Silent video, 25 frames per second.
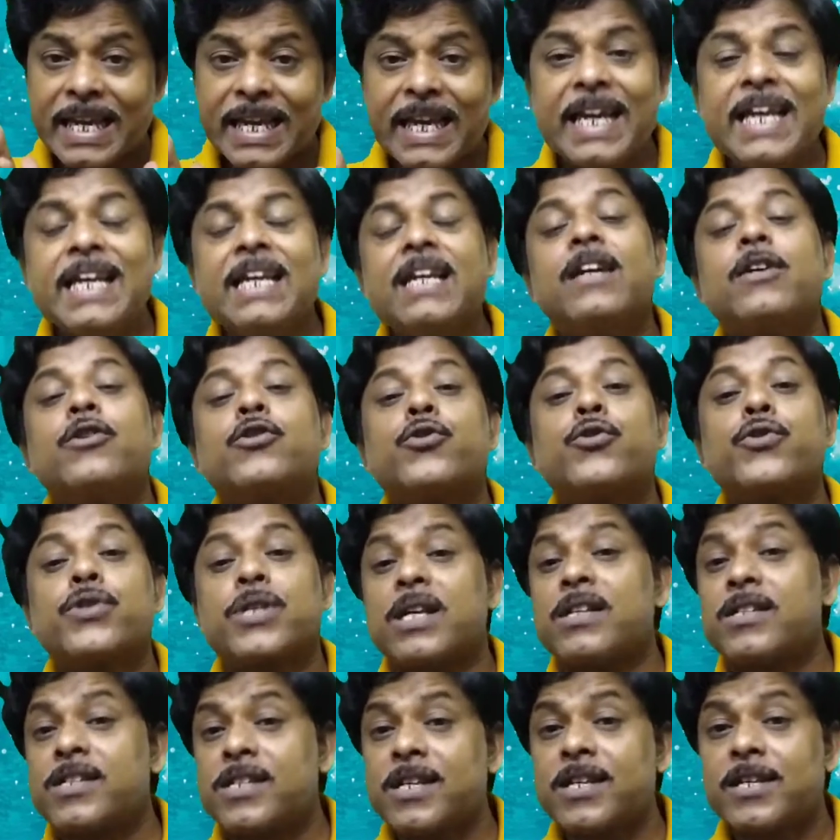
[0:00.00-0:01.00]
এই
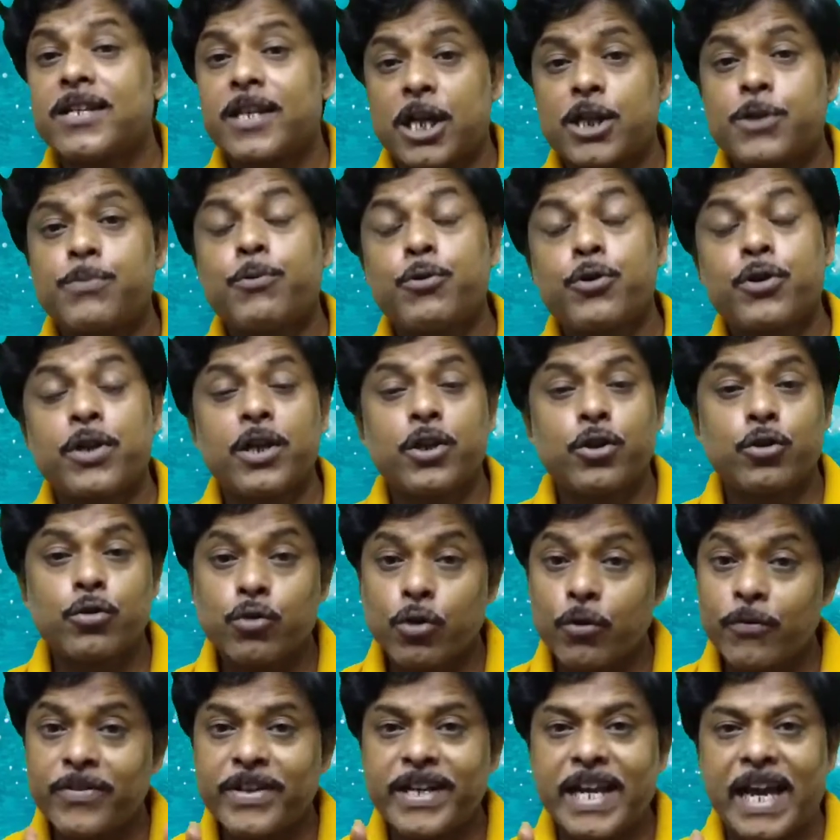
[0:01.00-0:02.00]
সুশান্ত সিং রাজপুত কিন্তু
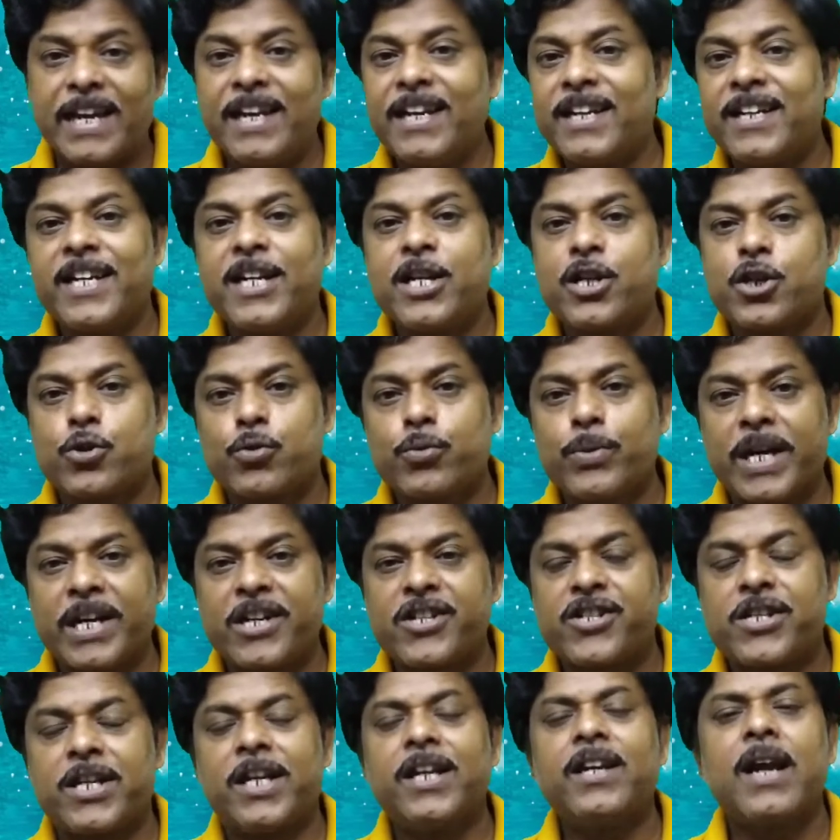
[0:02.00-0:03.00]
খুব ট্যালেন্টেড স্টুডেন্ট
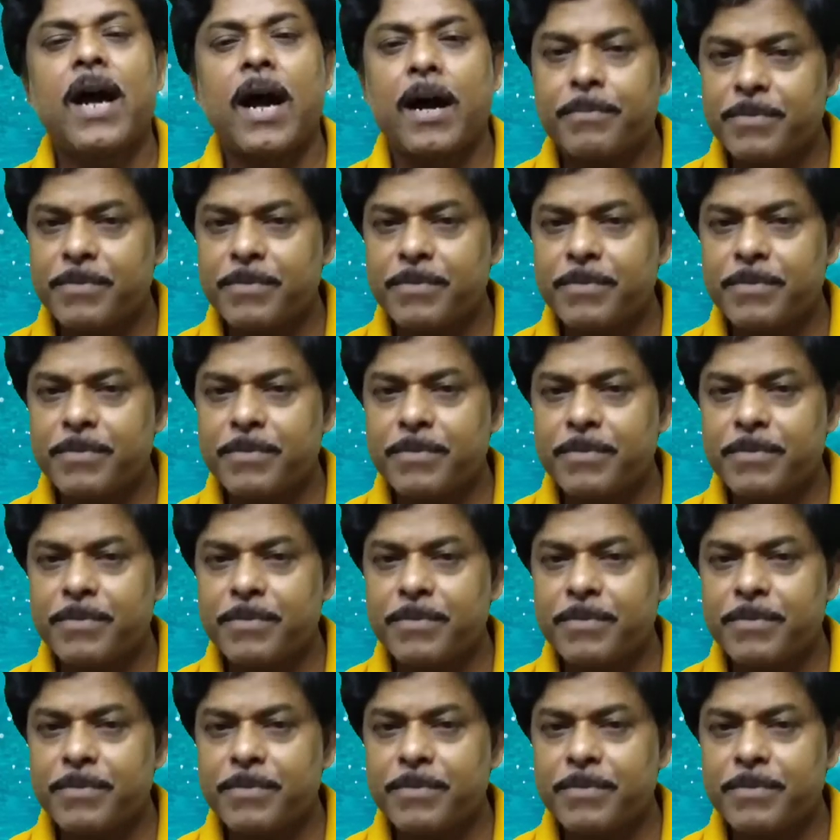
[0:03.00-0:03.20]
ছিলেন